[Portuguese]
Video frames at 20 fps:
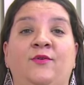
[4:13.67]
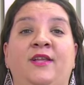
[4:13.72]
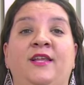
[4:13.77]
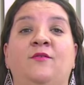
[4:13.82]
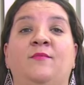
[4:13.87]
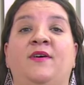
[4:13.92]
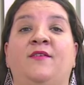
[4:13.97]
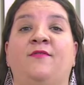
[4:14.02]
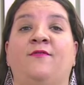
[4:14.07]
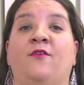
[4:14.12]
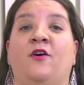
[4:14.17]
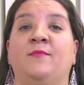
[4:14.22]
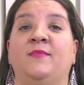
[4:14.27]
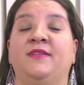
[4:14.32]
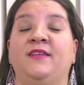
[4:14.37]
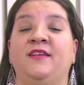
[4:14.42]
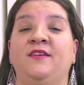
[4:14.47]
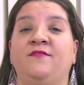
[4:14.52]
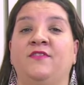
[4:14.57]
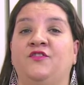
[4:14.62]
ali numa forma
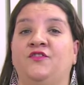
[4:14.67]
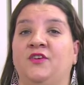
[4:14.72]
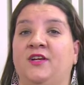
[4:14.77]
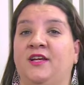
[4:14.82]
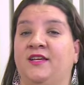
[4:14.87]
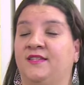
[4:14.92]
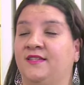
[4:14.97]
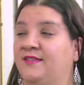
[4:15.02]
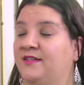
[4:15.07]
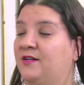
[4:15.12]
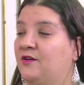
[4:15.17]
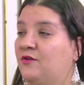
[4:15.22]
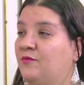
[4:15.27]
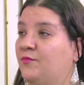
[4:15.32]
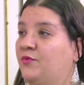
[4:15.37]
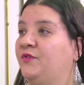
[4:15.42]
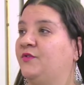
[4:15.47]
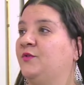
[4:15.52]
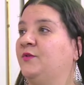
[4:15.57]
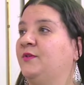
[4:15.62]
de investigação
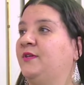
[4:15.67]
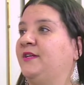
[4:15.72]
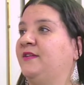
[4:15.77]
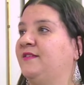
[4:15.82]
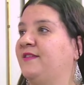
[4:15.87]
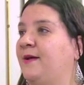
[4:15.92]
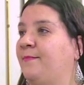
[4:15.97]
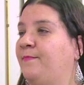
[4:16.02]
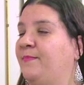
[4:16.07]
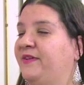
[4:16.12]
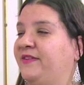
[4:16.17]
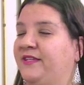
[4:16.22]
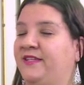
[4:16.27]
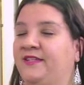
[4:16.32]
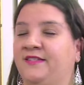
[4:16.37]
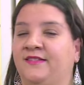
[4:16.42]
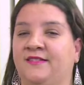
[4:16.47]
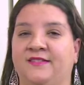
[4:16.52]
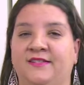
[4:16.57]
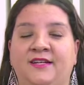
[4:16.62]
para o estudante estar
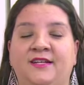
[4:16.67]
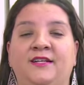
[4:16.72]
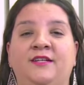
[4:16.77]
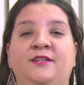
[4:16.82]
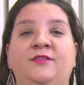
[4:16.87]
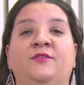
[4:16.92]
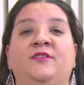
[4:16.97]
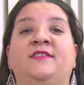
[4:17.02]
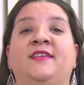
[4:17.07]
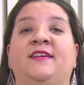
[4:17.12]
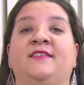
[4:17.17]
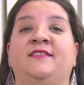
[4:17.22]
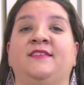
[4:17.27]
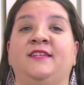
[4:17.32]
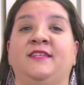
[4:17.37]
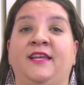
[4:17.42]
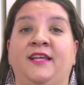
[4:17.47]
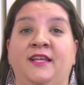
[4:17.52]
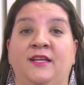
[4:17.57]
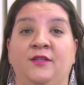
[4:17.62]
pesquisando, estar se
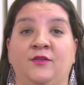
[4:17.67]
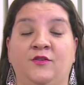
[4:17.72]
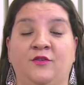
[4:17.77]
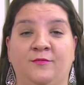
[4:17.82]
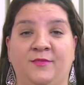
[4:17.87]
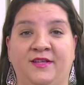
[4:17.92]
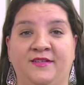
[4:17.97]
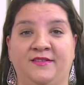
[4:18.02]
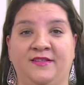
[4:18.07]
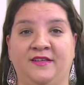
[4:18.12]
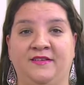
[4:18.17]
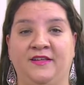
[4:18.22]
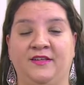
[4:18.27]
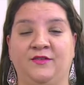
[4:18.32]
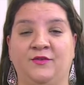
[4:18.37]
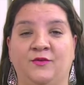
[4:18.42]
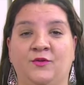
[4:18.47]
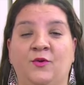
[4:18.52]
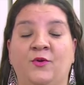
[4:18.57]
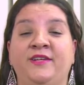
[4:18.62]
inteirando sobre essas
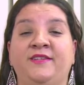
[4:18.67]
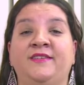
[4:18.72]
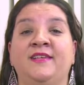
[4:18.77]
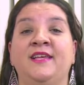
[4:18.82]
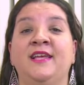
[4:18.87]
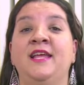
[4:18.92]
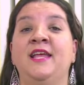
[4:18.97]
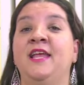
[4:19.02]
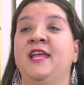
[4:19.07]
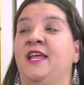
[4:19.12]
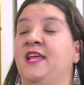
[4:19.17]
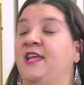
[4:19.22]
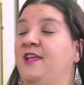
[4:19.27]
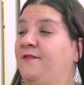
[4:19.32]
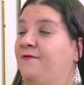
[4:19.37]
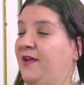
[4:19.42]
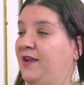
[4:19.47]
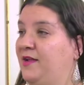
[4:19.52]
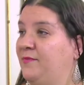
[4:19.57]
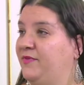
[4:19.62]
questões. E
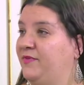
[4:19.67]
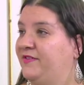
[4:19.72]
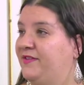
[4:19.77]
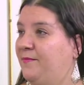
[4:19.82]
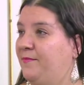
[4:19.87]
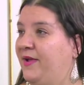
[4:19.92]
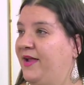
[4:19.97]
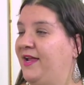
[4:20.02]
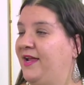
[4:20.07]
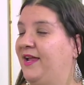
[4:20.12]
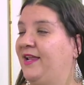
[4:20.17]
falamos também